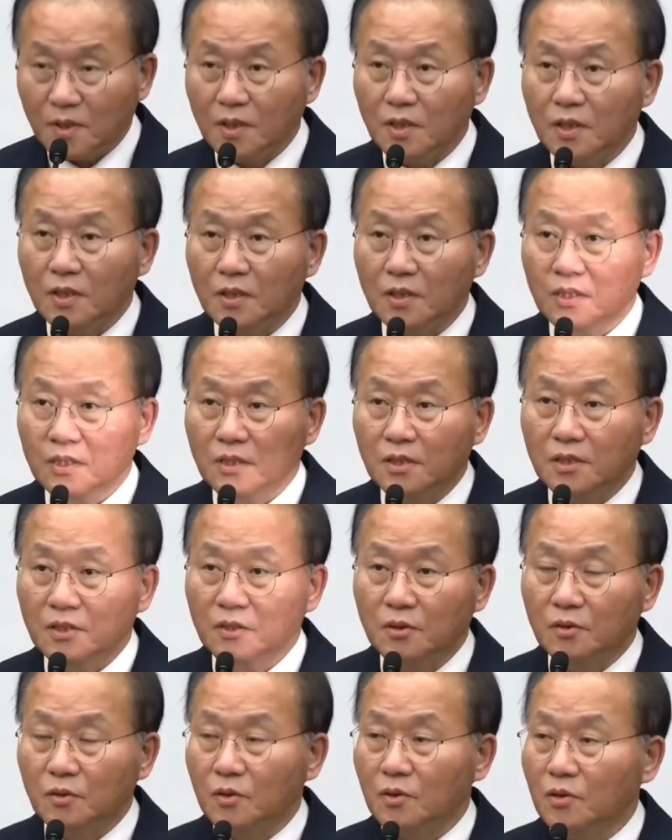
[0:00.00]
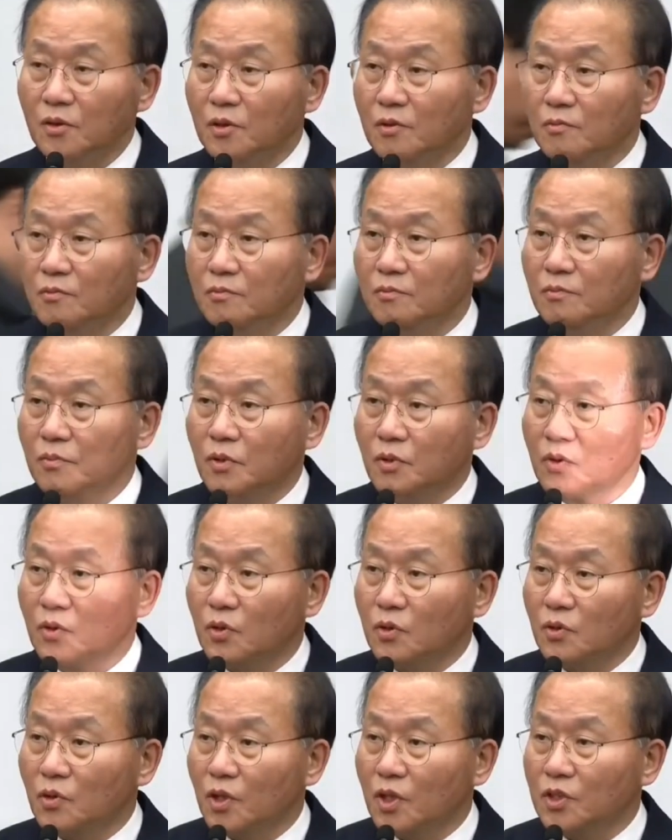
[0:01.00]
어, 오늘
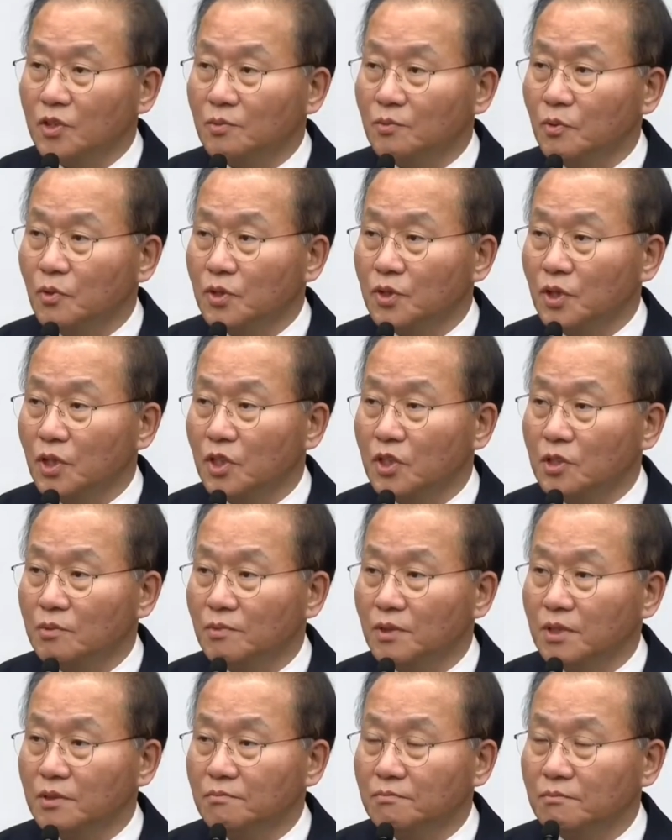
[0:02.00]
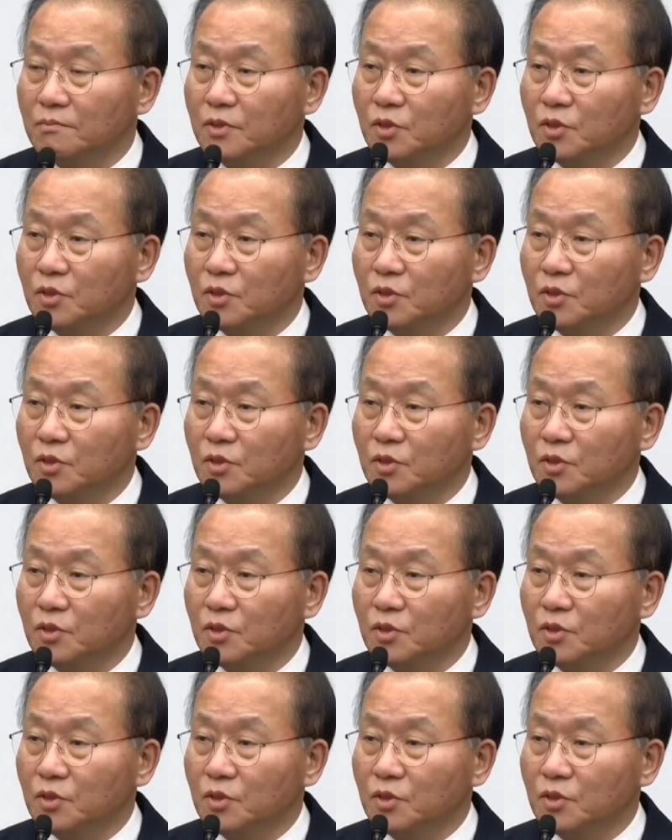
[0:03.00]
보도를 통해서 보셨겠지만